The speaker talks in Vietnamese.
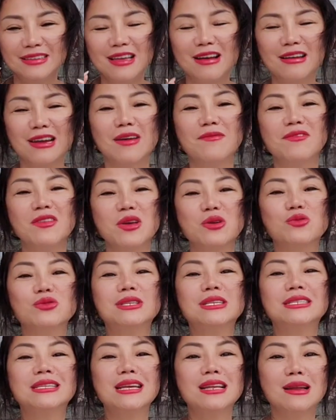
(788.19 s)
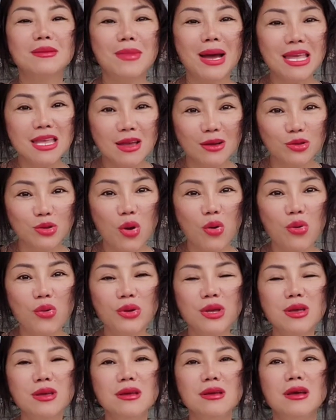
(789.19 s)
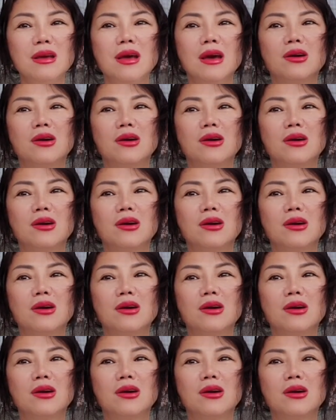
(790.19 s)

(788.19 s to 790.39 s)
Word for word: giờ làm việc của CC là 7 giờ tối